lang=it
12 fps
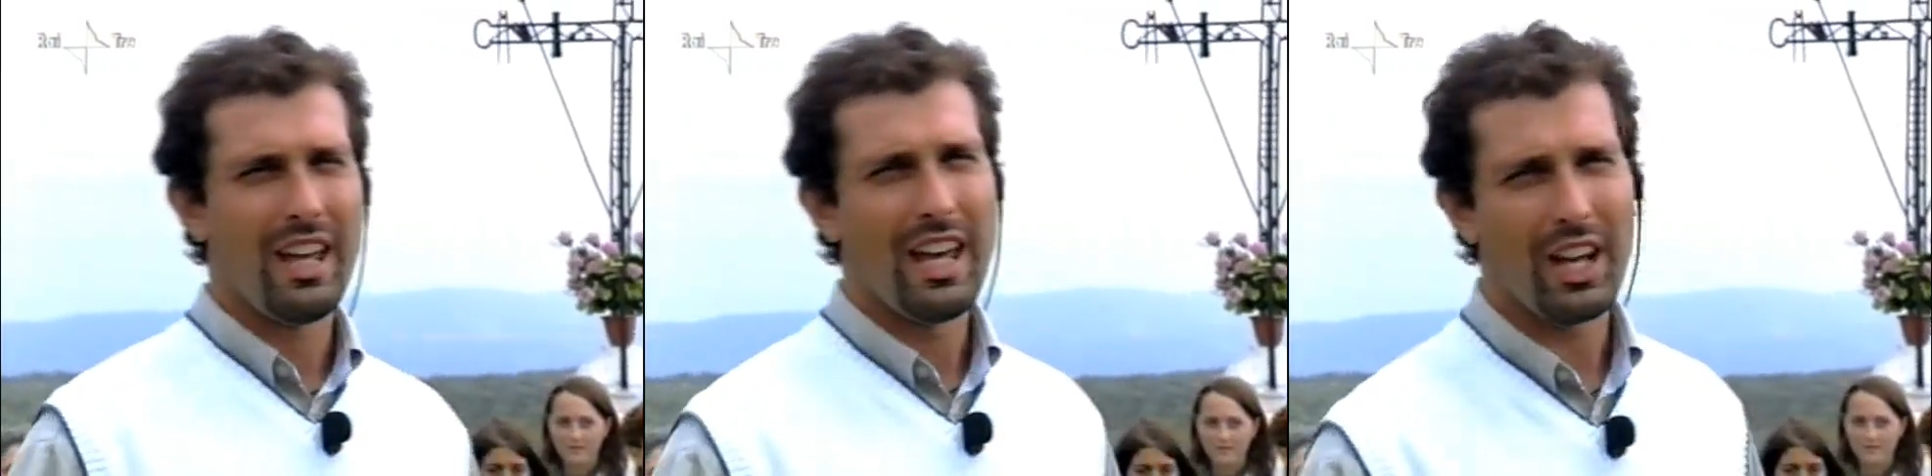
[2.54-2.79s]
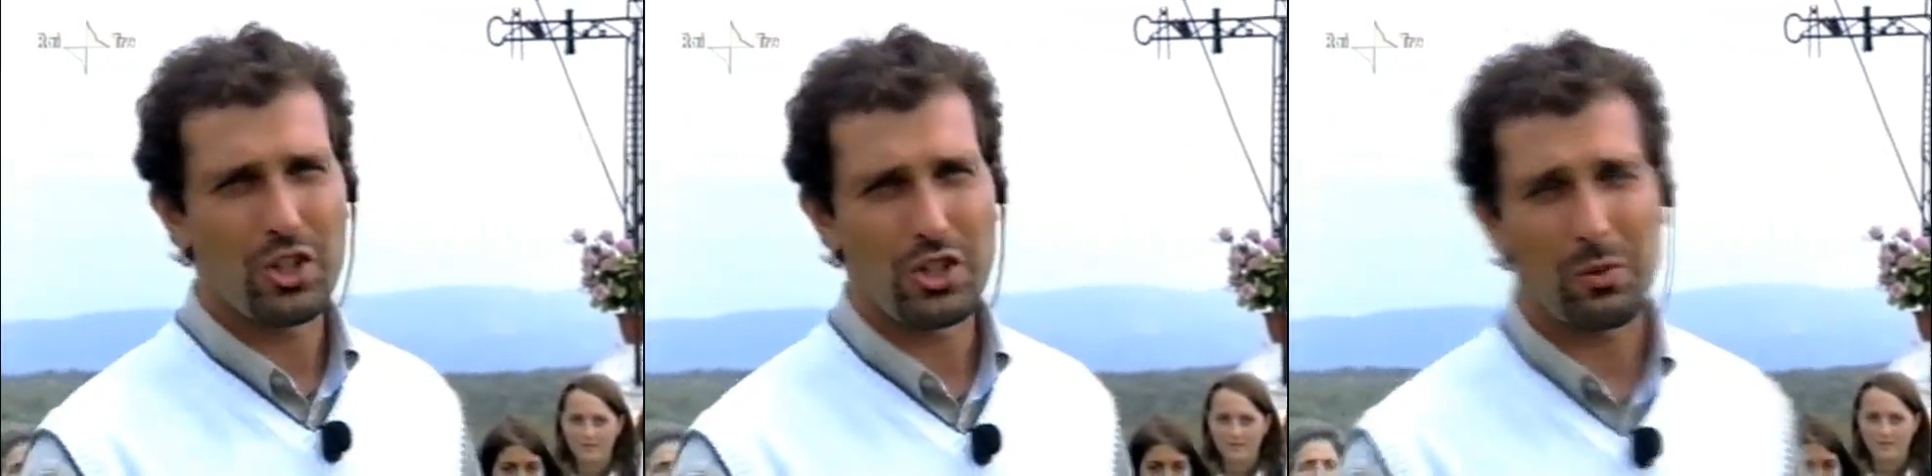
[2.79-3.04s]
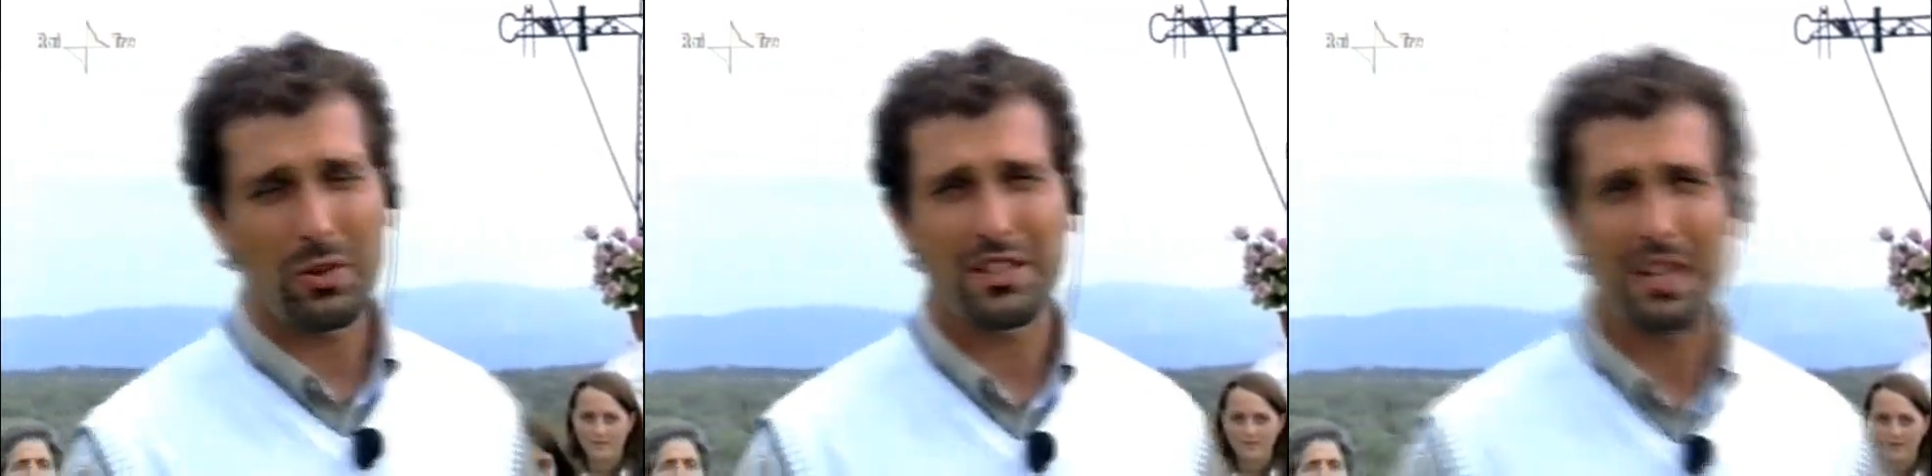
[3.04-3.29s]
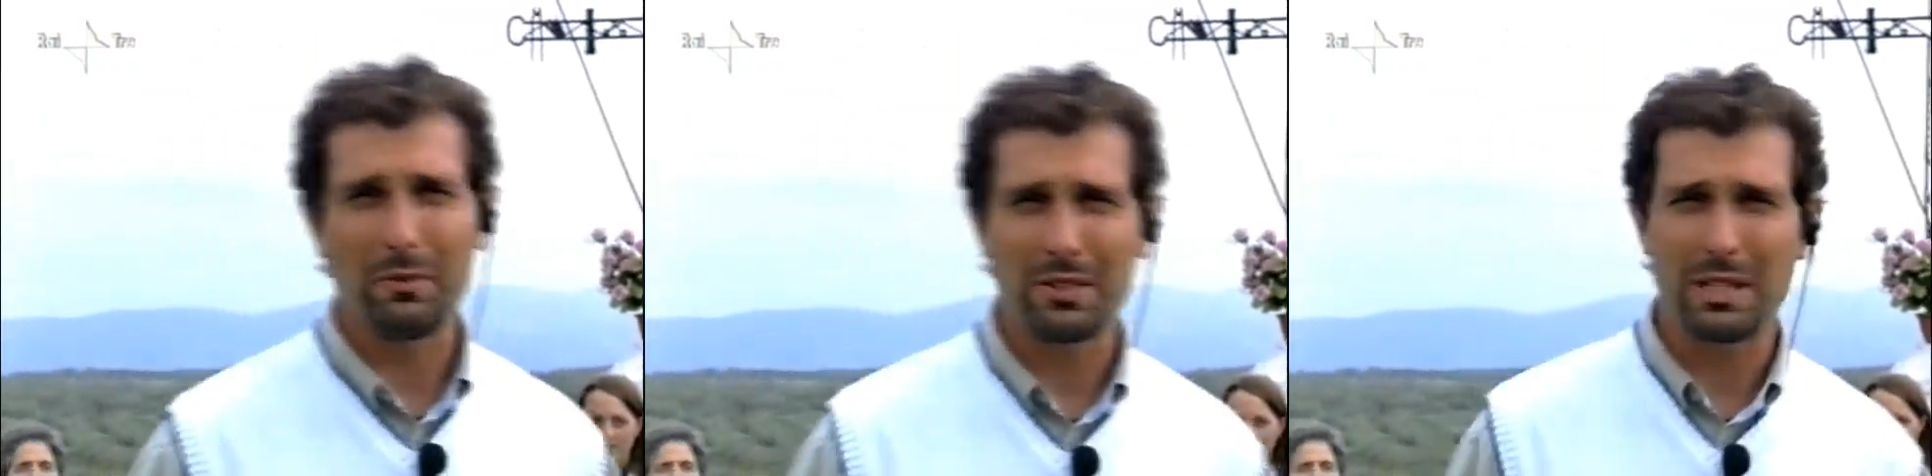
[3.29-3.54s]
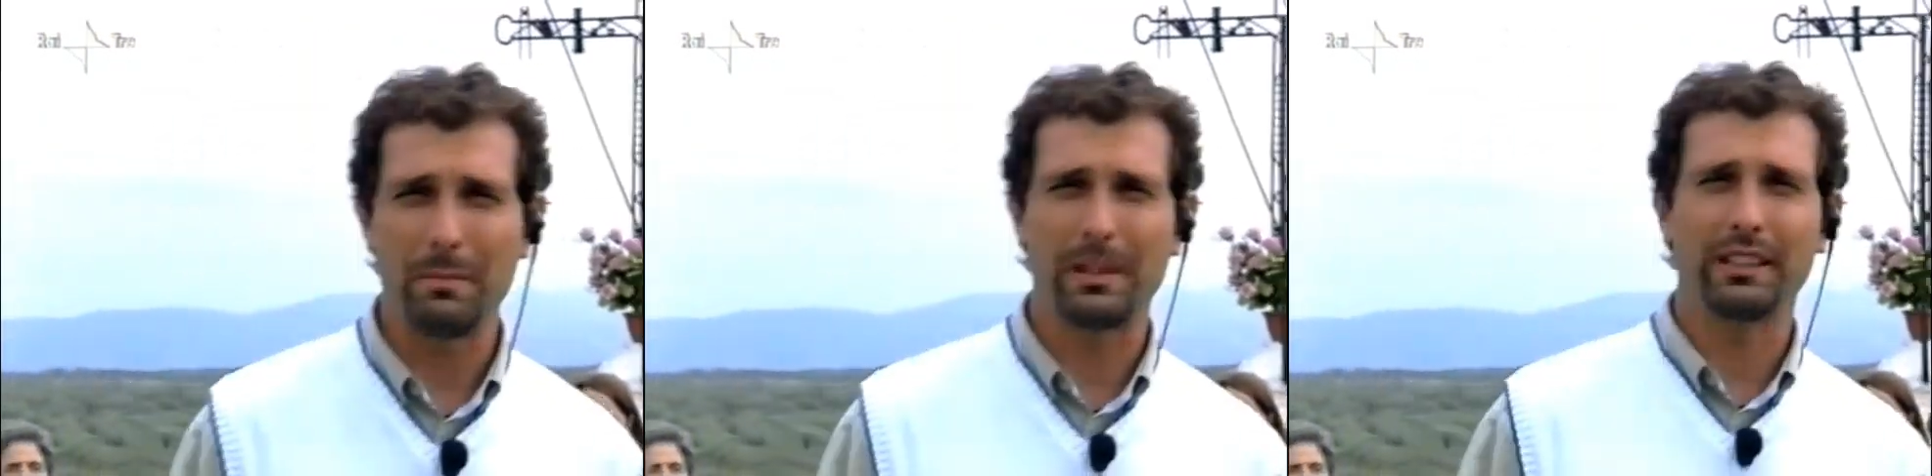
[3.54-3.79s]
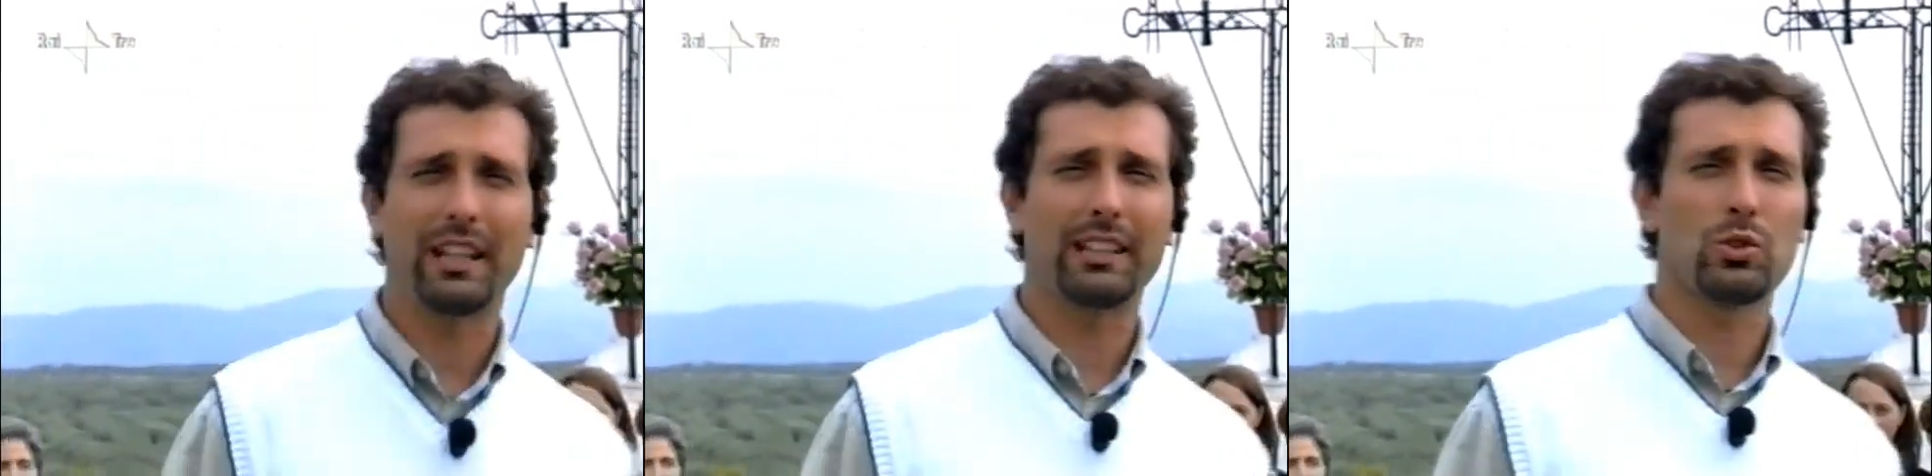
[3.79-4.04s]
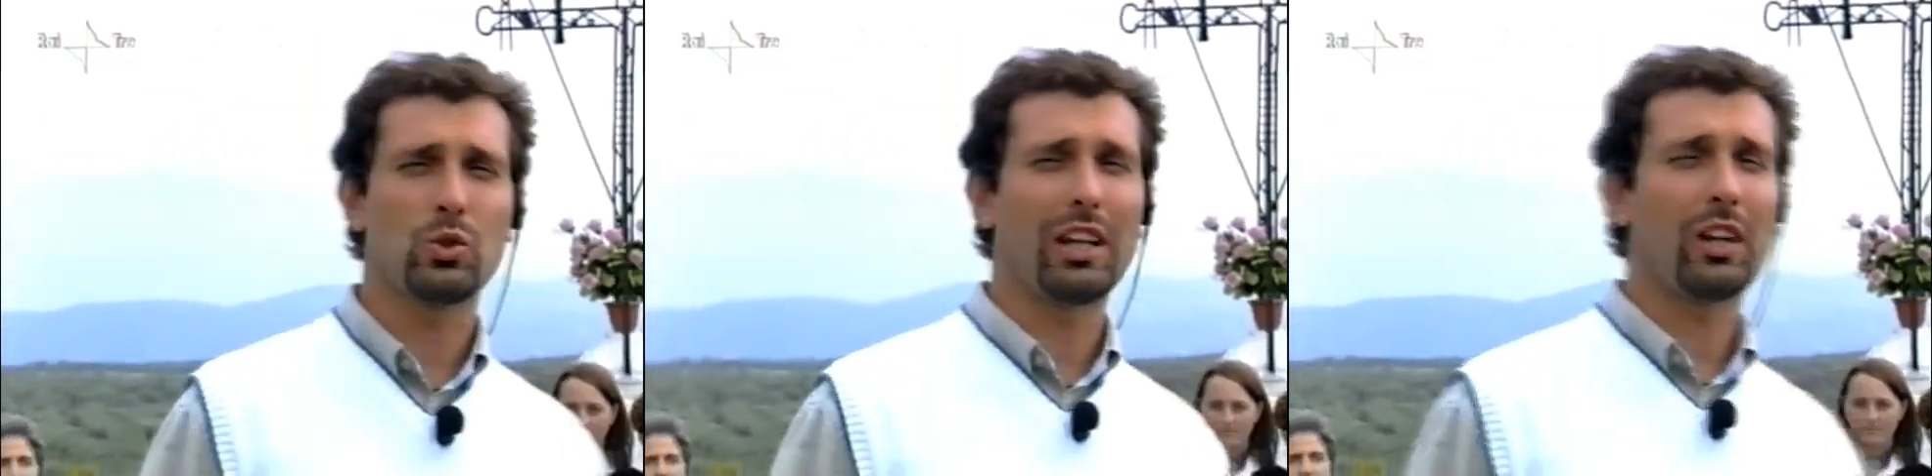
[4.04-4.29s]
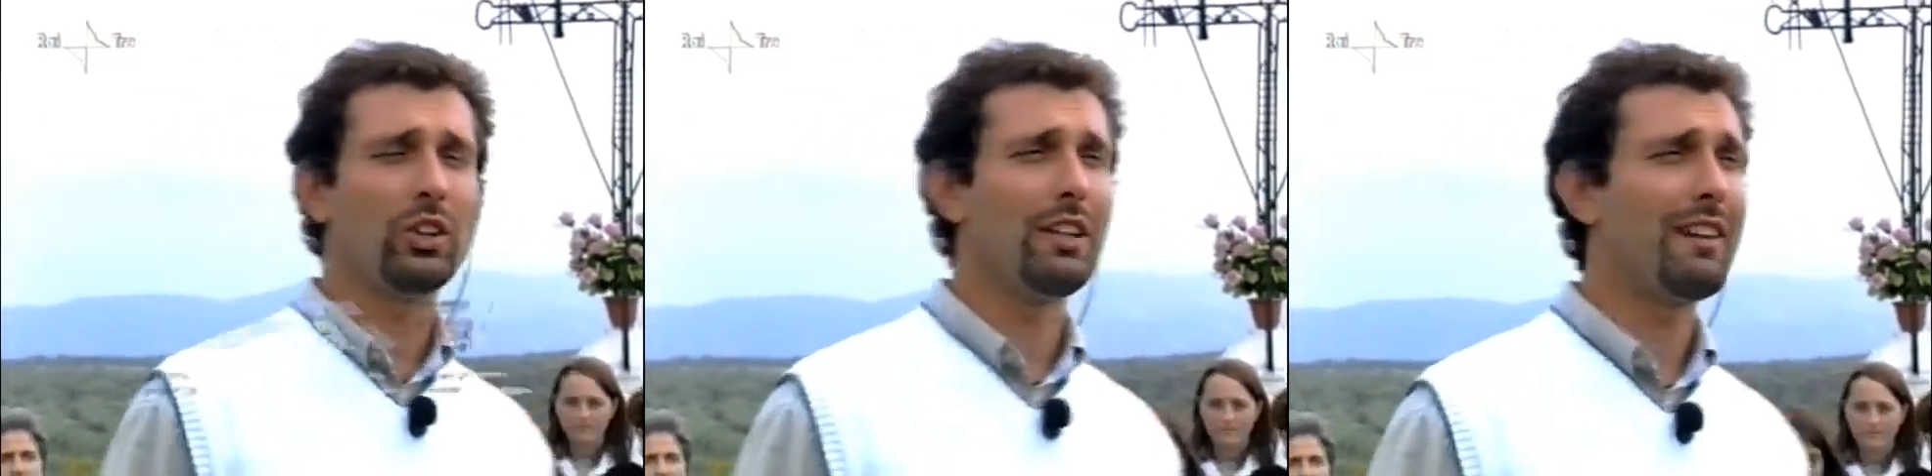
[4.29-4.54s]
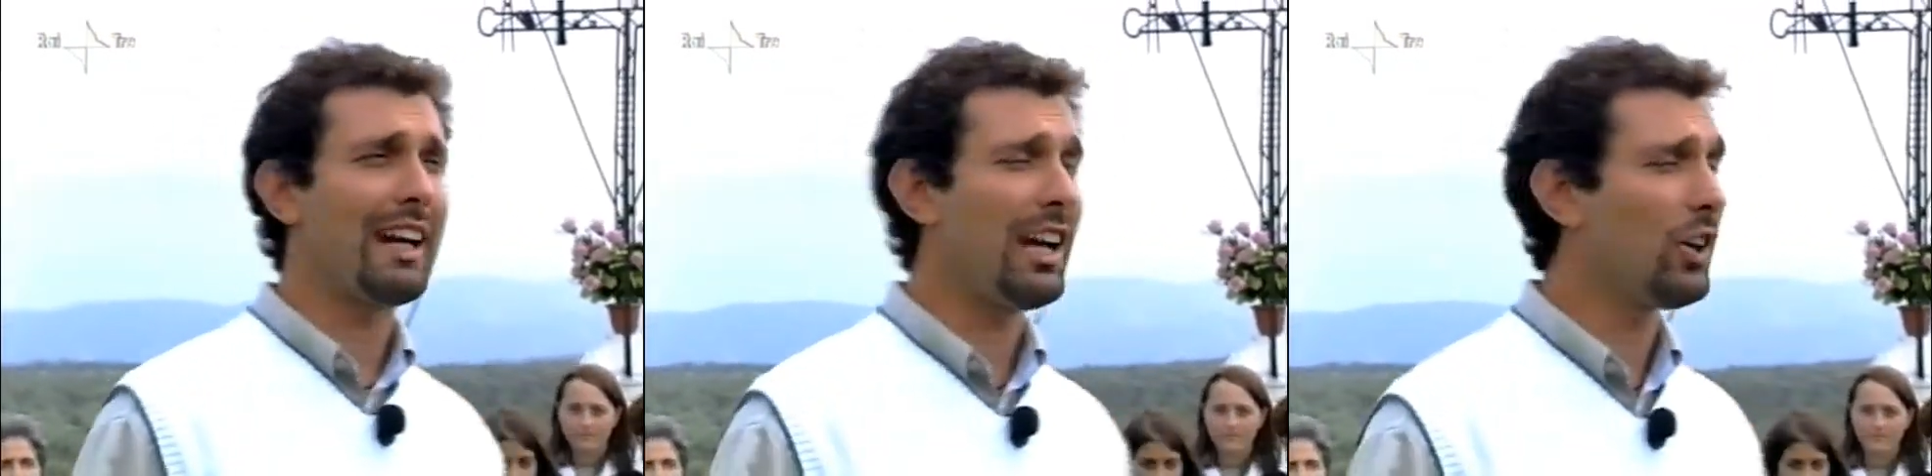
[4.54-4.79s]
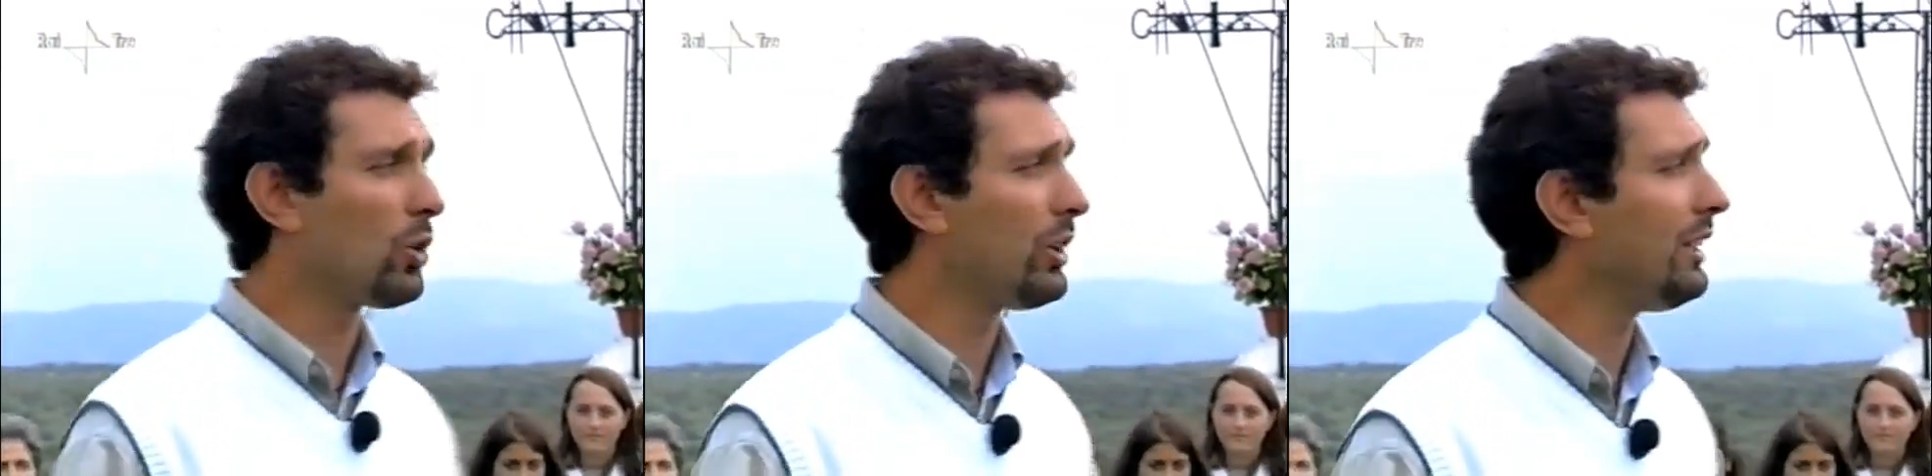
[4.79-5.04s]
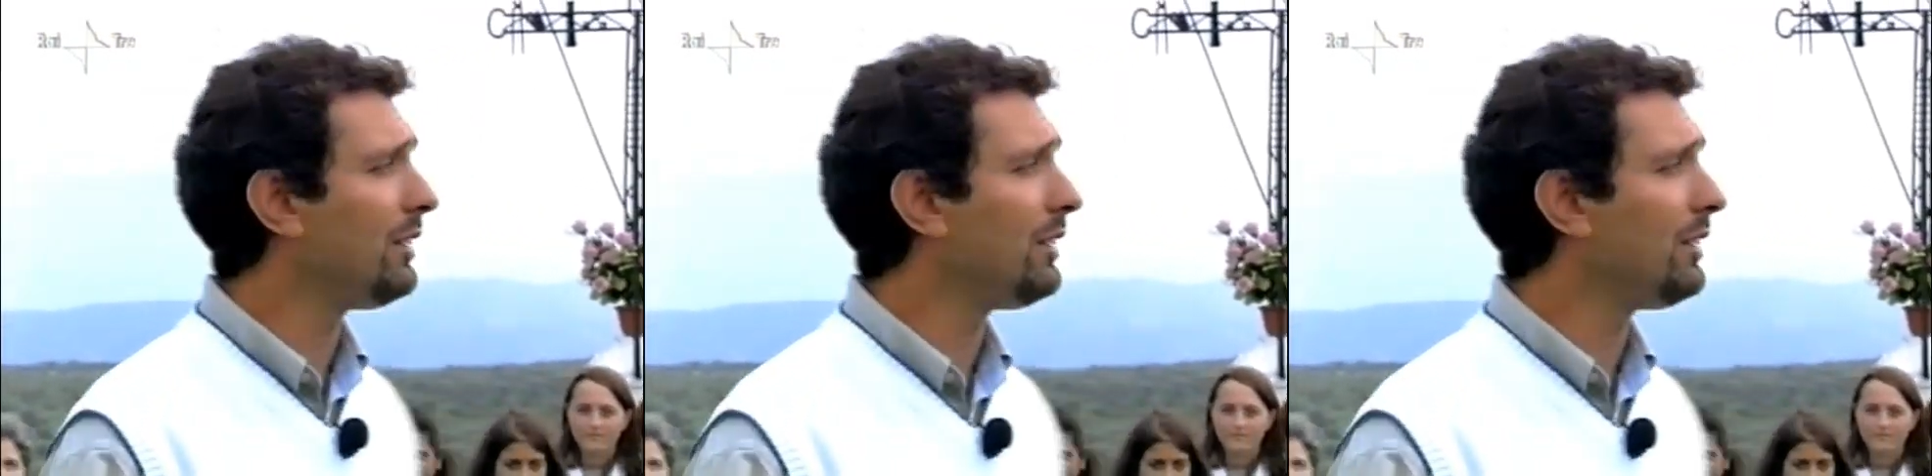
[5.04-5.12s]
Eccoci qui, siamo sempre in diretta sul lago di Varano con il